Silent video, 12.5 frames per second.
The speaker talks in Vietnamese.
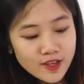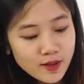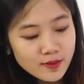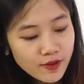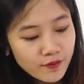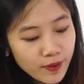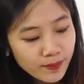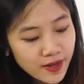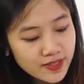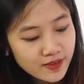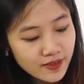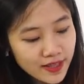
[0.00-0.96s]
Dòng sản
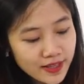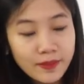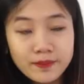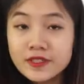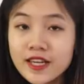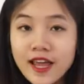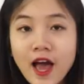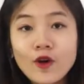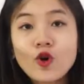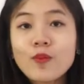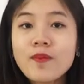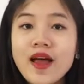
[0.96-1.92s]
phẩm đèn sửa nhà tắm chính
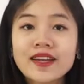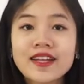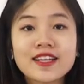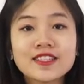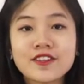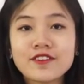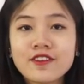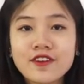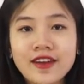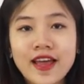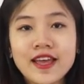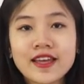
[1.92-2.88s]
hãng Copman
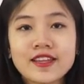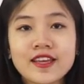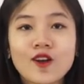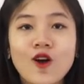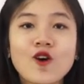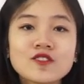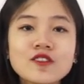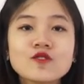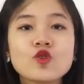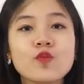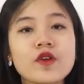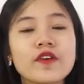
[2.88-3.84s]
K9R này thì có
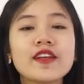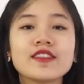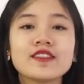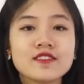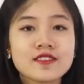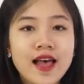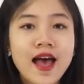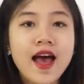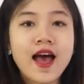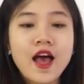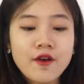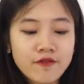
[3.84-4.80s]
sử dụng điều khiển từ
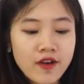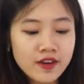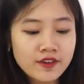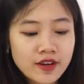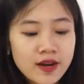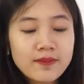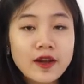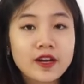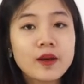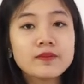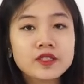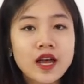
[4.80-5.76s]
xa và được lắp
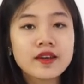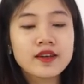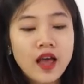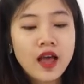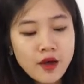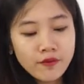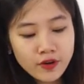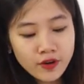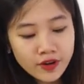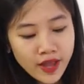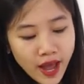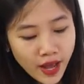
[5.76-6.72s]
đặt âm trần
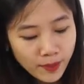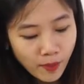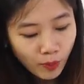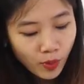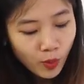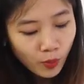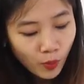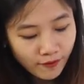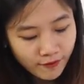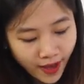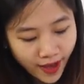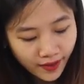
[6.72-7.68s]
với hai bóng hồng
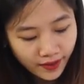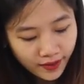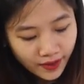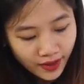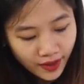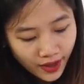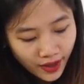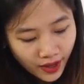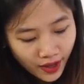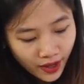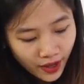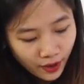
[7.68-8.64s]
ngoại vàng
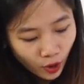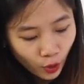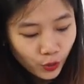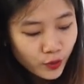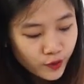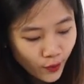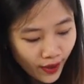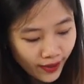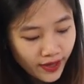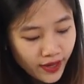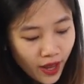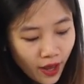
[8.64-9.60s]
có đuôi
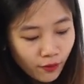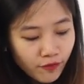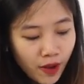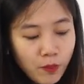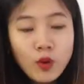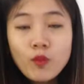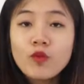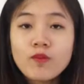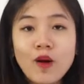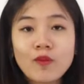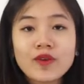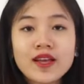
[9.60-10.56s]
xoáy và mỗi một
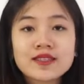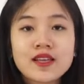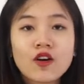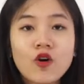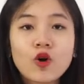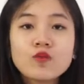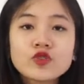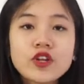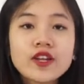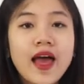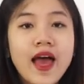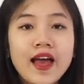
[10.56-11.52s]
bóng này sẽ có công
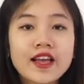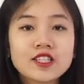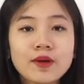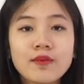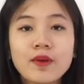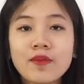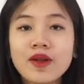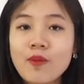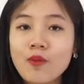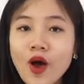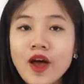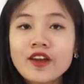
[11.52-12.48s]
suất là
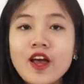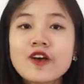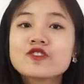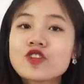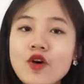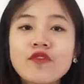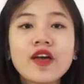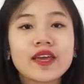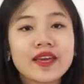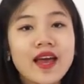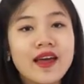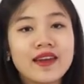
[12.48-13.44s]
275W. Do
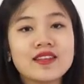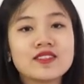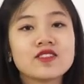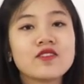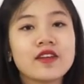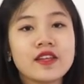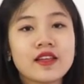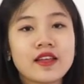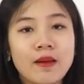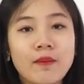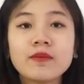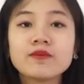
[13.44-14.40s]
vậy cả đèn sưởi
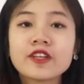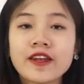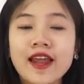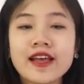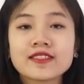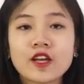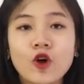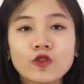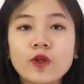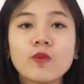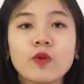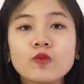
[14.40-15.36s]
nhà tắm âm trần này sẽ
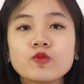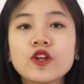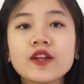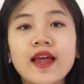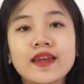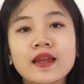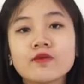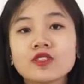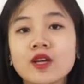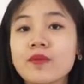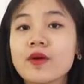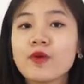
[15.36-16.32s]
có tổng công suất là
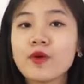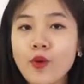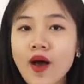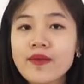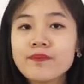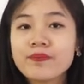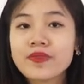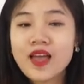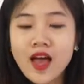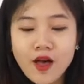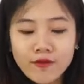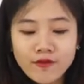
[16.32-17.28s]
550W.
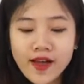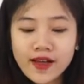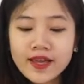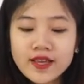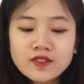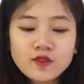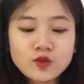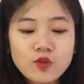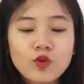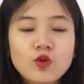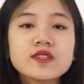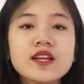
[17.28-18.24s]
Và khi sử
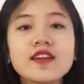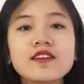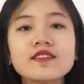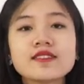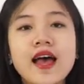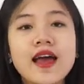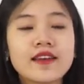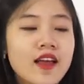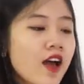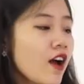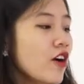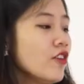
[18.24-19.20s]
dụng cũng rất là đơn giản.
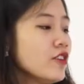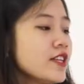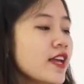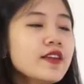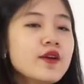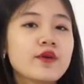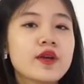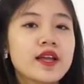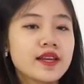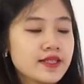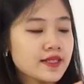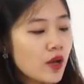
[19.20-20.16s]
Ở trên điều
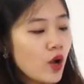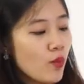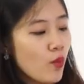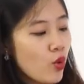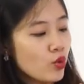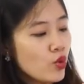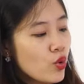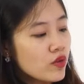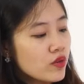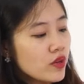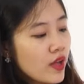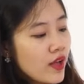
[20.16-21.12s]
khiển thì sẽ có 4 nút.